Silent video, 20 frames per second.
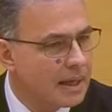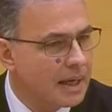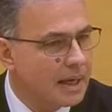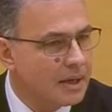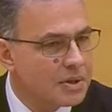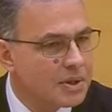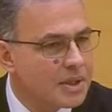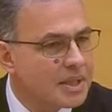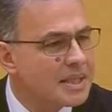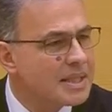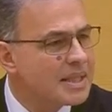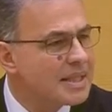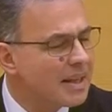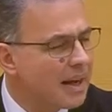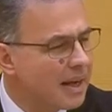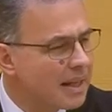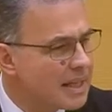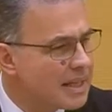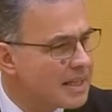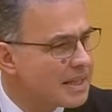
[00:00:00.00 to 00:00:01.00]
Also das sind
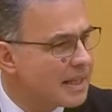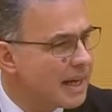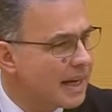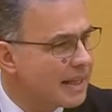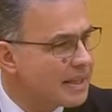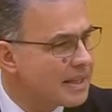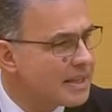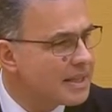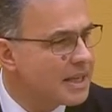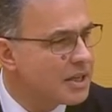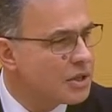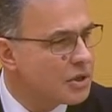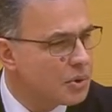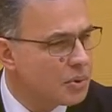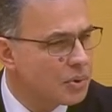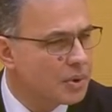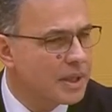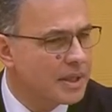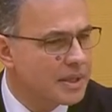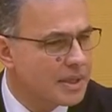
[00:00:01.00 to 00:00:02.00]
alles keine sehr
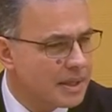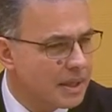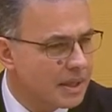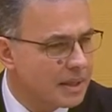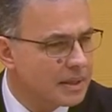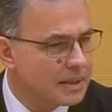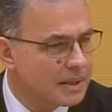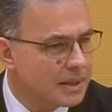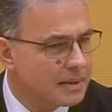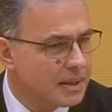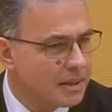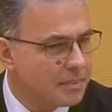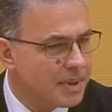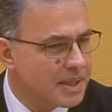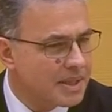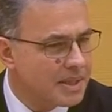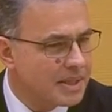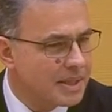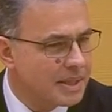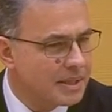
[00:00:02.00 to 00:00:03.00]
schönen Sachen, die da
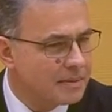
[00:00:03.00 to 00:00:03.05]
passieren.